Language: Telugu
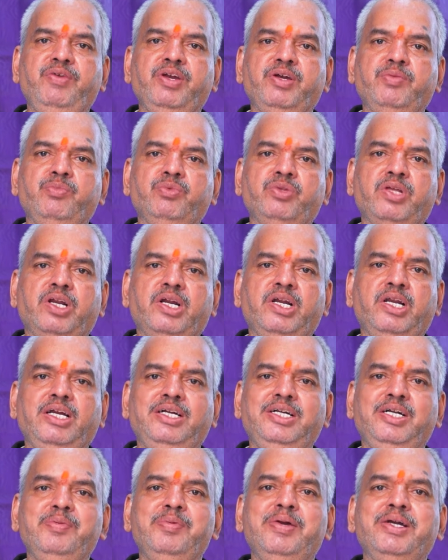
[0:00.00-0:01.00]
వీక్ ముందరైనా
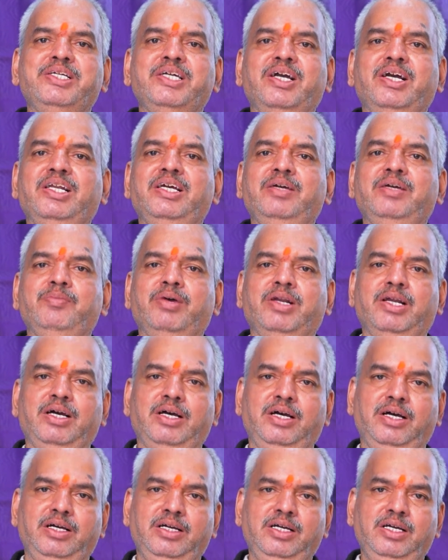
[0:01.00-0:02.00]
ఇంటిమేట్ చేయాలి మన
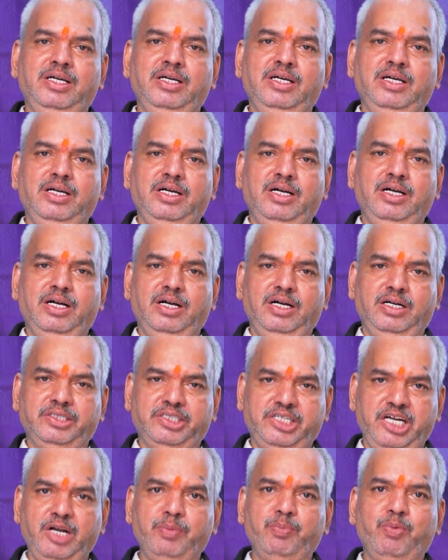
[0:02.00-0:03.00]

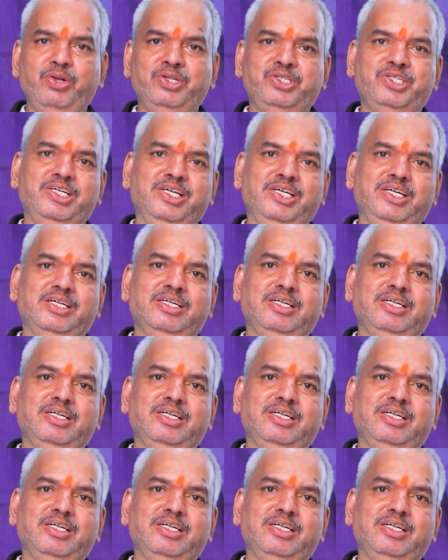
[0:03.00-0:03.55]
స్టేట్ పోలీస్కి